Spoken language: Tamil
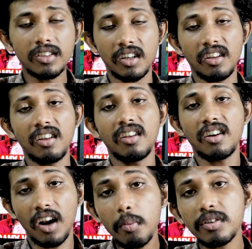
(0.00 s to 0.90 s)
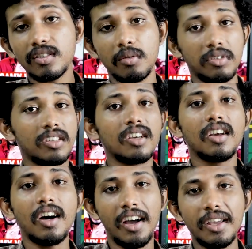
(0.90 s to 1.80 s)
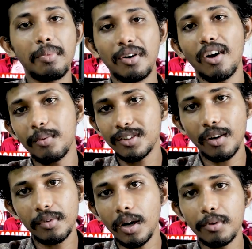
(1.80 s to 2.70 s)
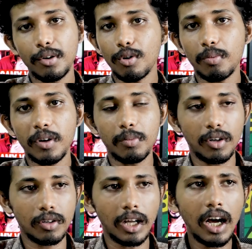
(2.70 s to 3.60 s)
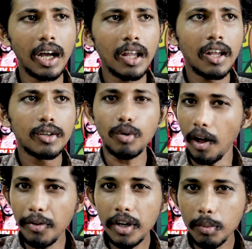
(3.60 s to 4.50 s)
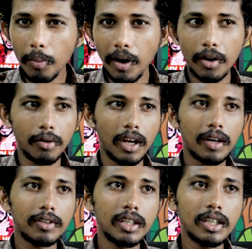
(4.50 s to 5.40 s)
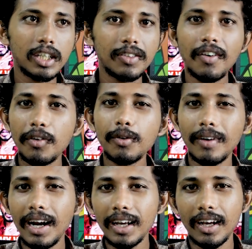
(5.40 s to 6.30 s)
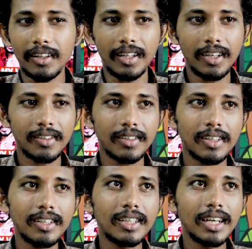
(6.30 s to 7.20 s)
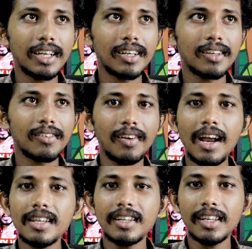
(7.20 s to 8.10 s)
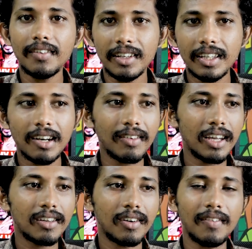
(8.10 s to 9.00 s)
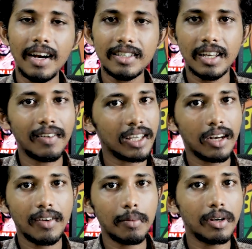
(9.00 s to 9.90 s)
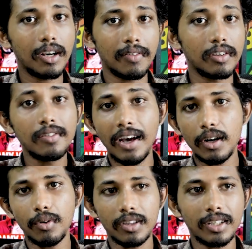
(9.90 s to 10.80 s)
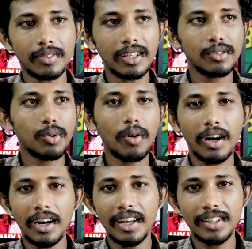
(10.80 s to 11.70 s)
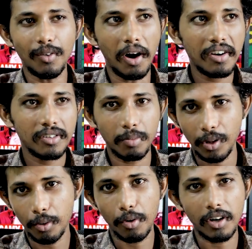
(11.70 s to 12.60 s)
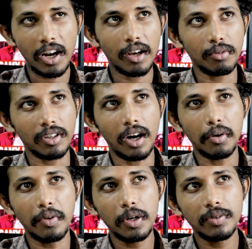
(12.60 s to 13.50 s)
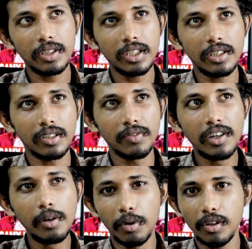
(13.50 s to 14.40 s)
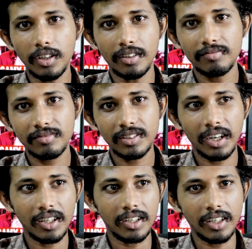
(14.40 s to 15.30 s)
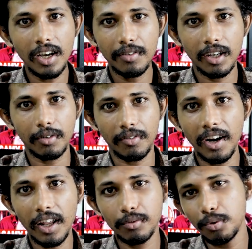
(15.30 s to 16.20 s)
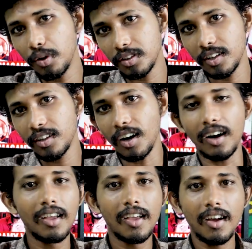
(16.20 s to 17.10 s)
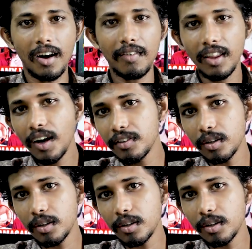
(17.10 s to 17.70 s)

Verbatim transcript: சாரி ராமசாமி ஐயப்பன் ராமசாமி அப்படின்ற ஒரு பேர் மட்டும்தான் ஸோ அதையும் நம்ம பார்க்கணும் ஏன்னா வந்து இவன் வெறும் வேலைக்காரன் தான் இதை வேலை செய்ய வைக்கிறவன் இவனை வேலை செய்ய வைக்கிறவன் அப்படின்ற வந்து வேற ஒருத்தன் சொல்லுவாங்கல்ல இந்த வாரிசு படத்தில் கூட டைலாக் உண்டு அவன் வெறும் வந்து வில்லு மட்டும்தான் அதை ஏவுன வேடன் இன்னொருத்தன் இருக்கிறான் அவனை தான்